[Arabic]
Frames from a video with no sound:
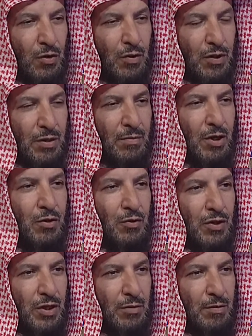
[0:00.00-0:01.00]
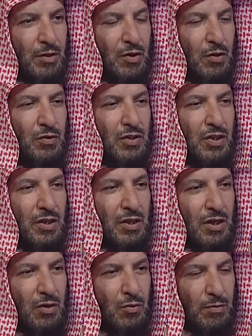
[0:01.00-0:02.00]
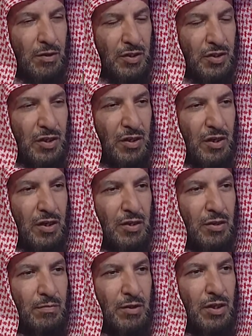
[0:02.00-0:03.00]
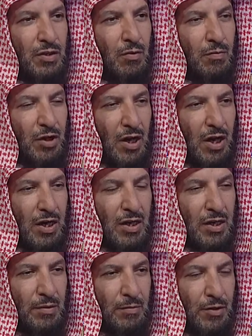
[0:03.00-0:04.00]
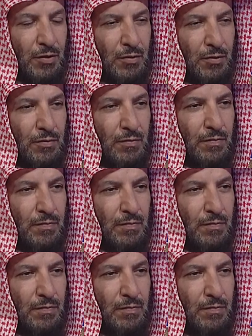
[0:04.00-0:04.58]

وتمكنهم من توزيعه ومن الصدقة به ومن الأكل منه